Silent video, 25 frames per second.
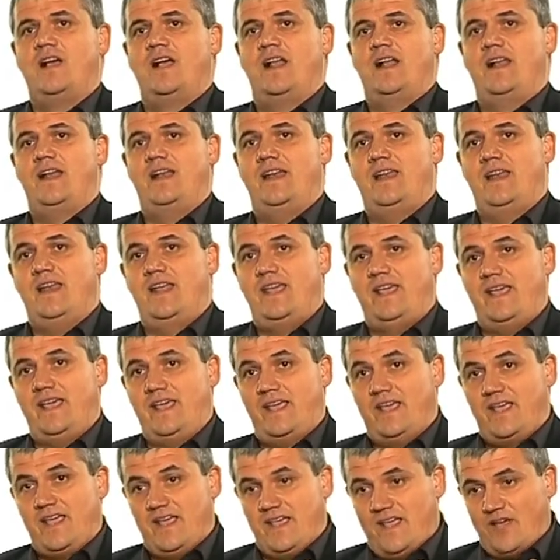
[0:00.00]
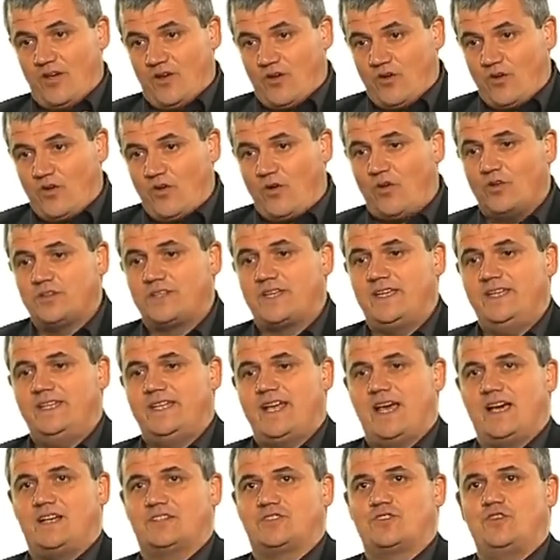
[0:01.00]
Les rentrées
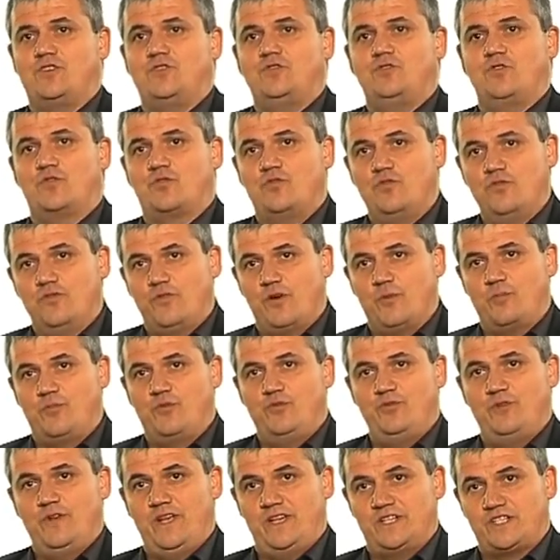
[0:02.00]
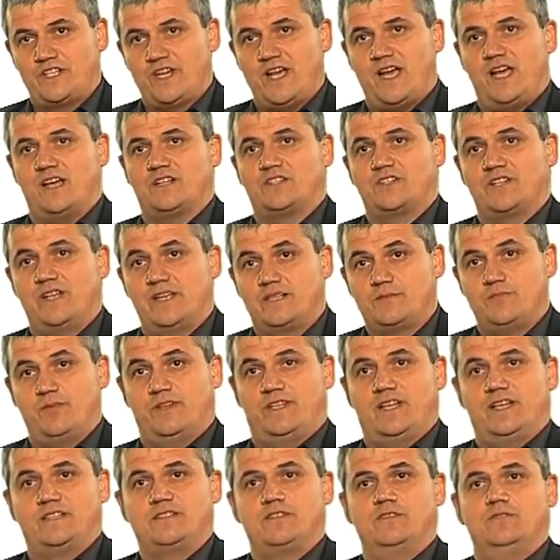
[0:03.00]
d'argent ne couvrent plus les charges
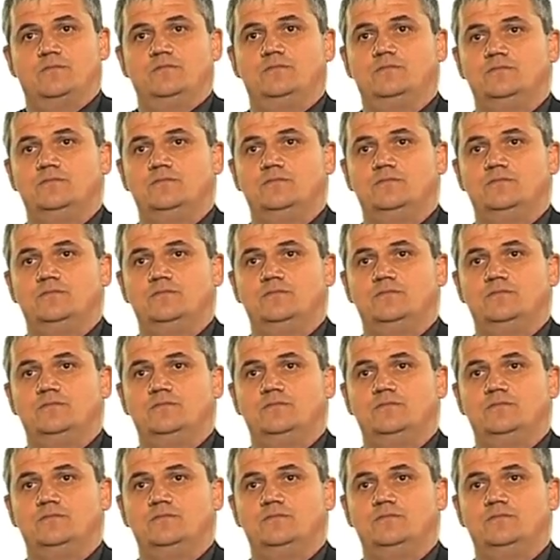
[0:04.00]
d'exploitation.